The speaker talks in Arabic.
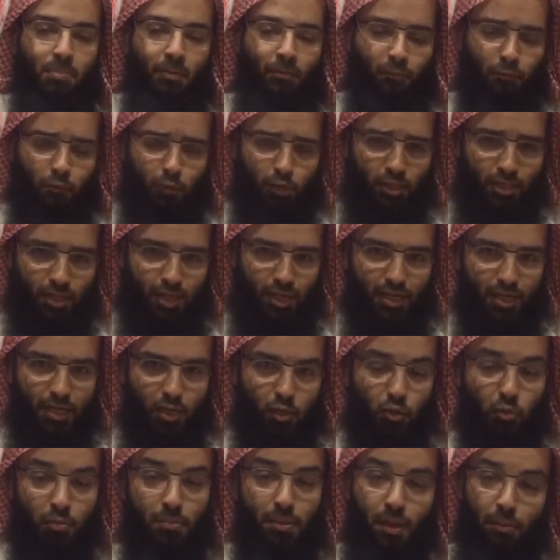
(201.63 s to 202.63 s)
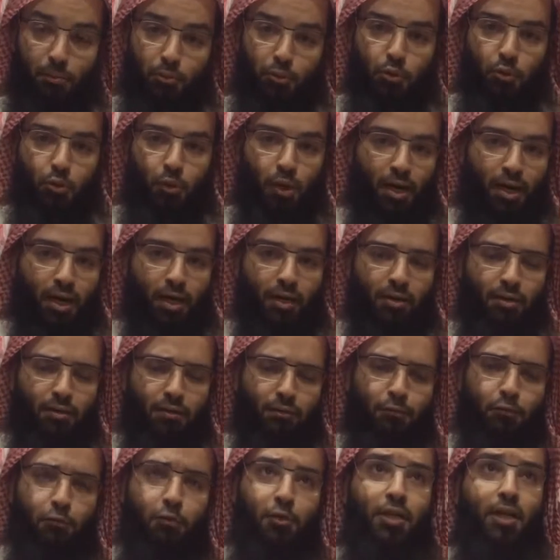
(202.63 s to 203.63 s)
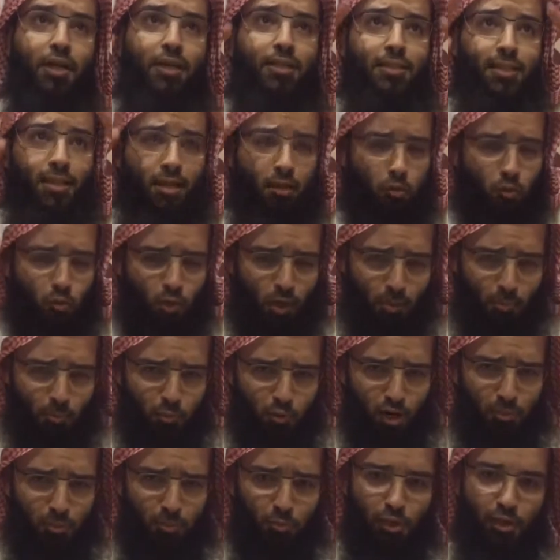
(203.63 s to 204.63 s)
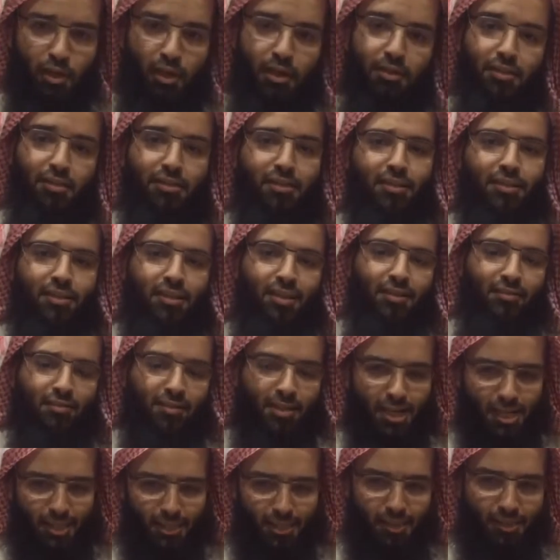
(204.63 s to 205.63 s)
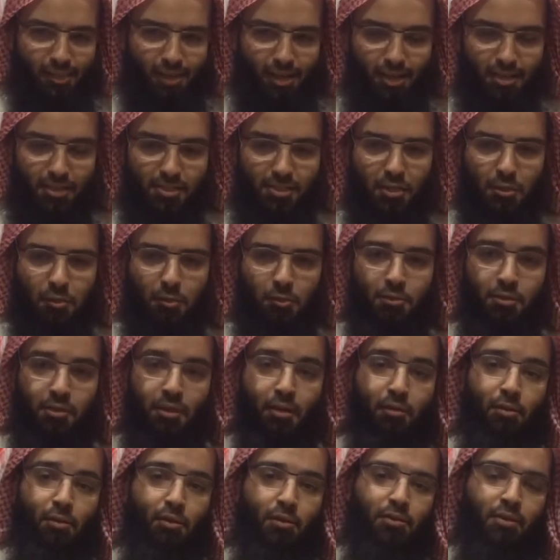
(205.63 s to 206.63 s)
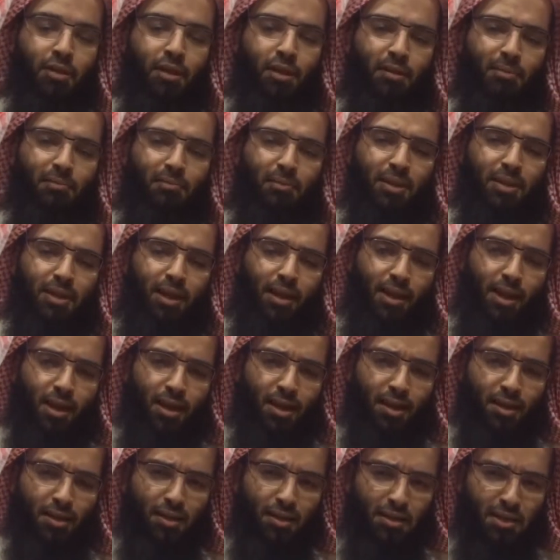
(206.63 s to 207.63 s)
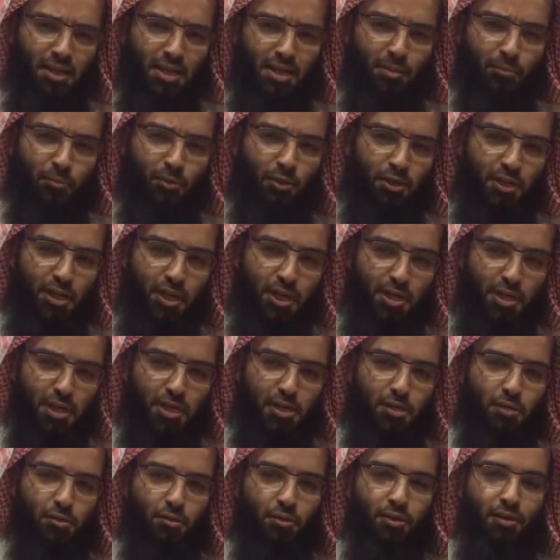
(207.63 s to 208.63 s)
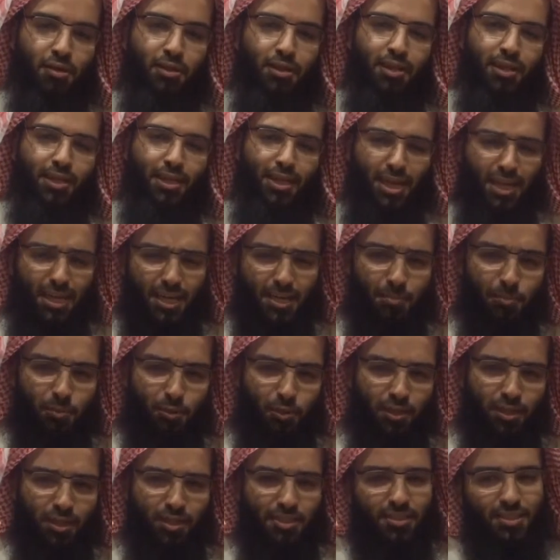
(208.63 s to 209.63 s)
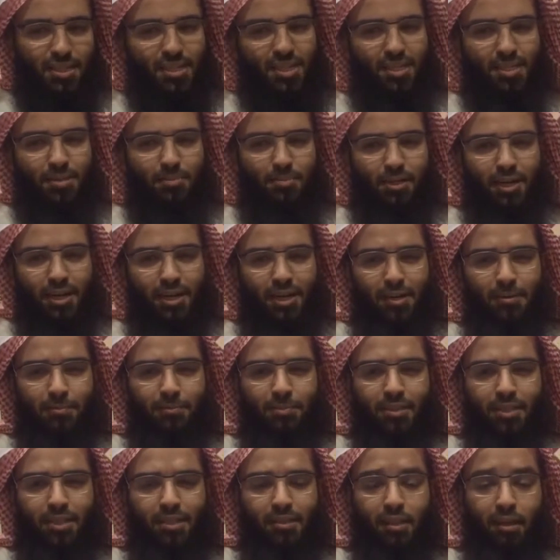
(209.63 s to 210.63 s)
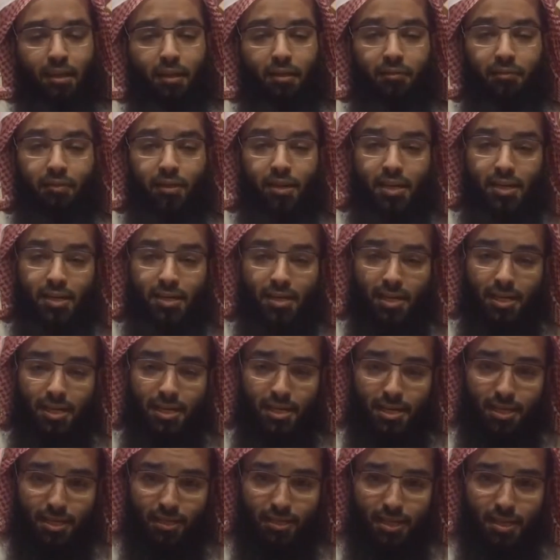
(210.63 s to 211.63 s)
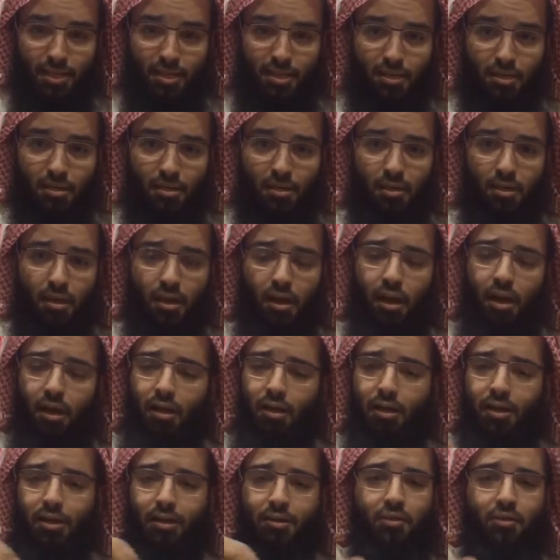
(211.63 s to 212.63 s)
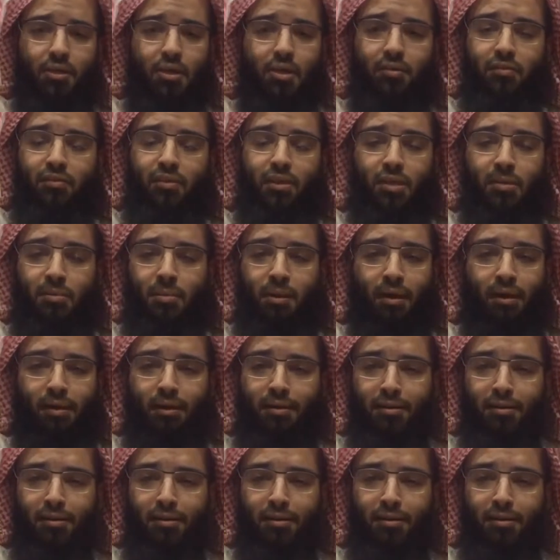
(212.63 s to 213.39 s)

من فتح له باب الدعاء فتحت له أبواب الخير في حديث أنس يقول صلى الله عليه وسلم إن الله رحيم حيي كريم يستحي من العبد إذا رفع إليه يديه ألا يضع فيهما